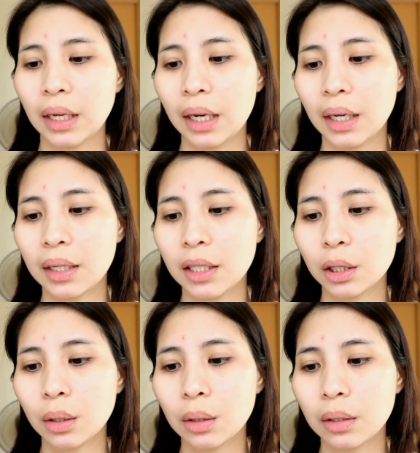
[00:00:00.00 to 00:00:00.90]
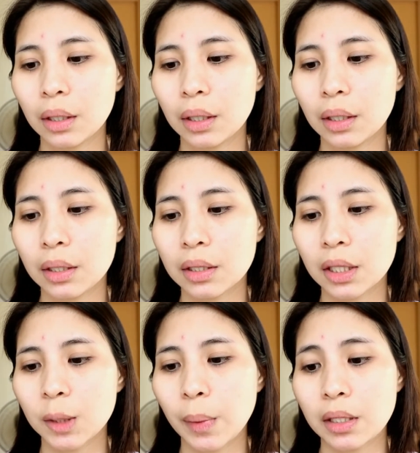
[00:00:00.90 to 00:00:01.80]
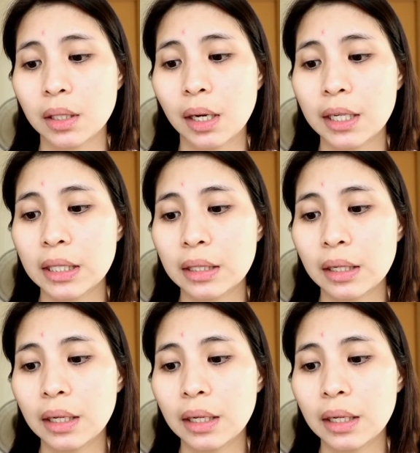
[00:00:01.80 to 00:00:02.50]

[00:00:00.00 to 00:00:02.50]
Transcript: Nakalagay dito is Specialized